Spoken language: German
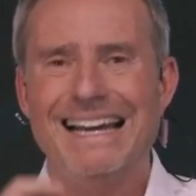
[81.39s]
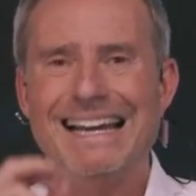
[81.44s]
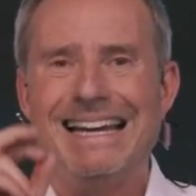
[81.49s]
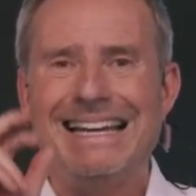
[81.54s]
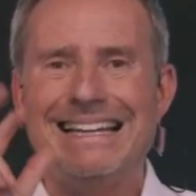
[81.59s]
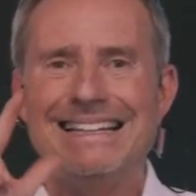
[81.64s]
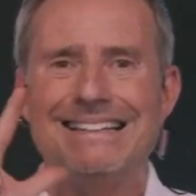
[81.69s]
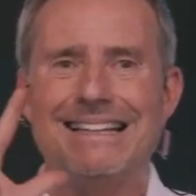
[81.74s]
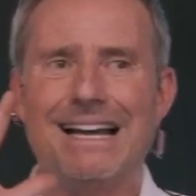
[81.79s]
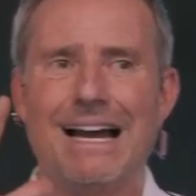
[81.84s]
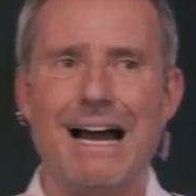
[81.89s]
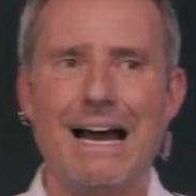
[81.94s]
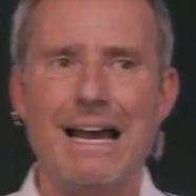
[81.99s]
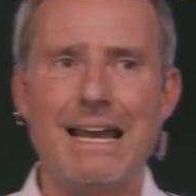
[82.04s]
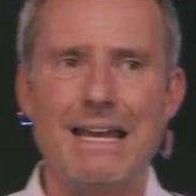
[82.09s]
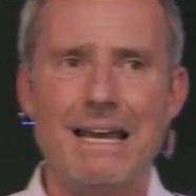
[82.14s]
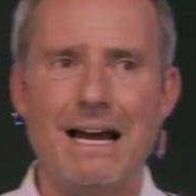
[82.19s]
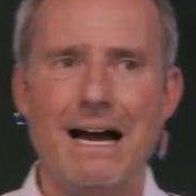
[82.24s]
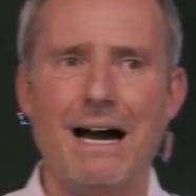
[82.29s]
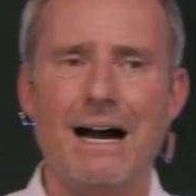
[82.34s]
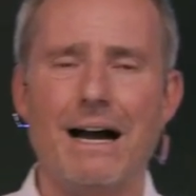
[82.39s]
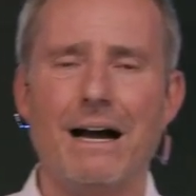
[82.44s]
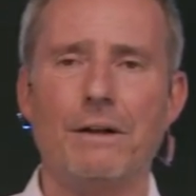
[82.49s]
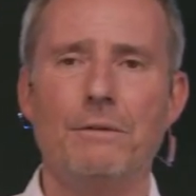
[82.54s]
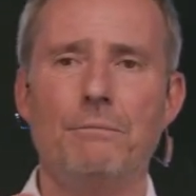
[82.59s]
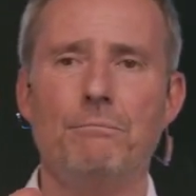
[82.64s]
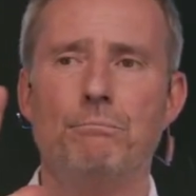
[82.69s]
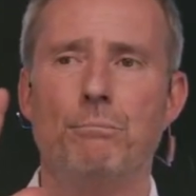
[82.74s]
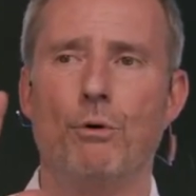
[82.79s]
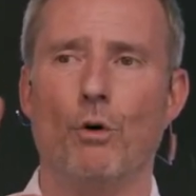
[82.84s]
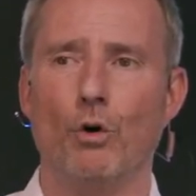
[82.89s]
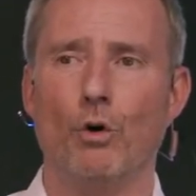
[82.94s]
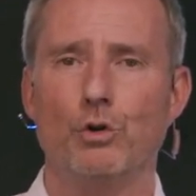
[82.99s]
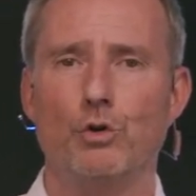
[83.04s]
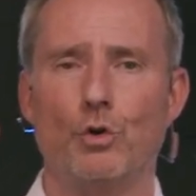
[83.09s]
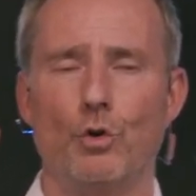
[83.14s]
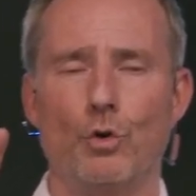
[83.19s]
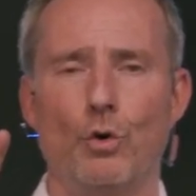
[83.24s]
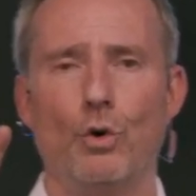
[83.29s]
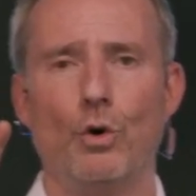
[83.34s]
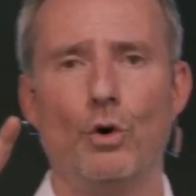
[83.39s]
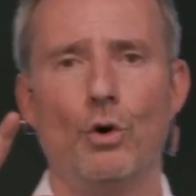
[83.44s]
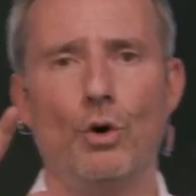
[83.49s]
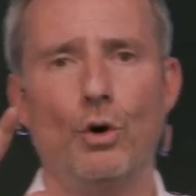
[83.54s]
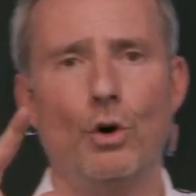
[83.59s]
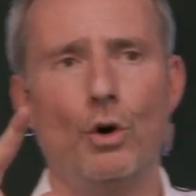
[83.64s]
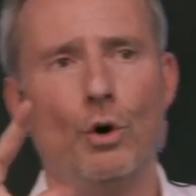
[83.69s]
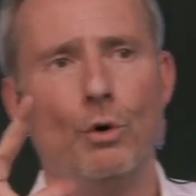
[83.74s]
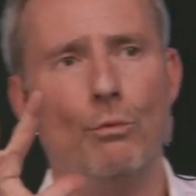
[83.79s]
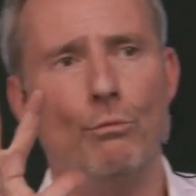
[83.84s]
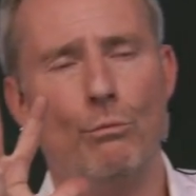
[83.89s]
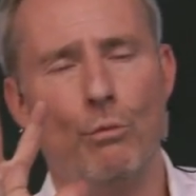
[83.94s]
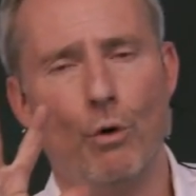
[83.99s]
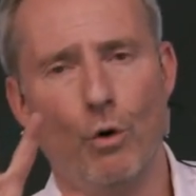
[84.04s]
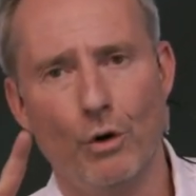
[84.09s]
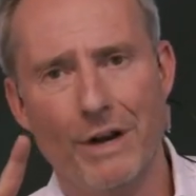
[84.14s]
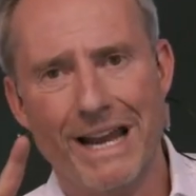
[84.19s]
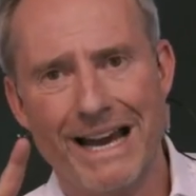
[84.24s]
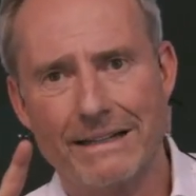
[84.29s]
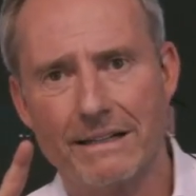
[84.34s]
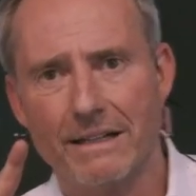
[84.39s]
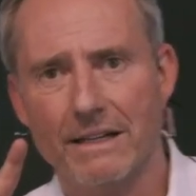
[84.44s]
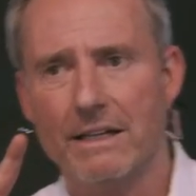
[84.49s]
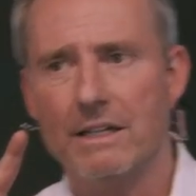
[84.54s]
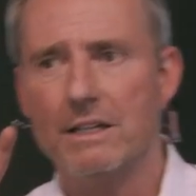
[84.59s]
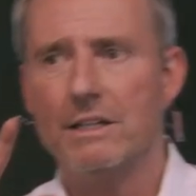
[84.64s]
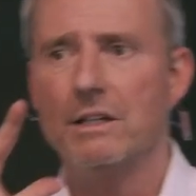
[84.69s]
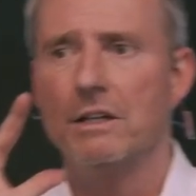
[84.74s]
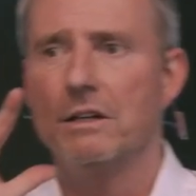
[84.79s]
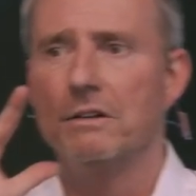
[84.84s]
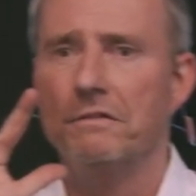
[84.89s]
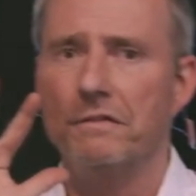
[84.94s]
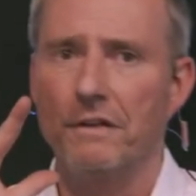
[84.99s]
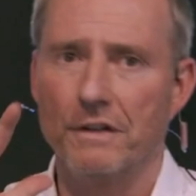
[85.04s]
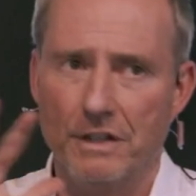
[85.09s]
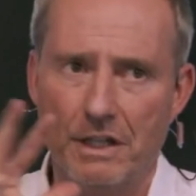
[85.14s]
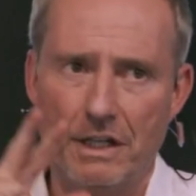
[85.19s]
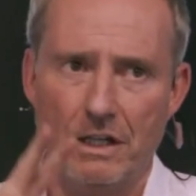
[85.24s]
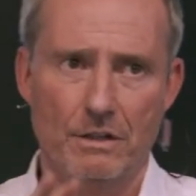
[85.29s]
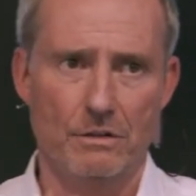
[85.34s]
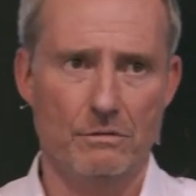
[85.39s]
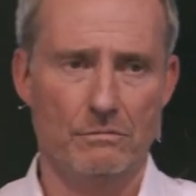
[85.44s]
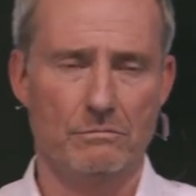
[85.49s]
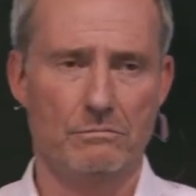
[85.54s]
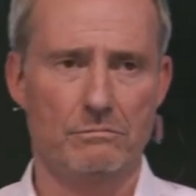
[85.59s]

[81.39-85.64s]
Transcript: in drei Jahren brutto monatlich verdienen.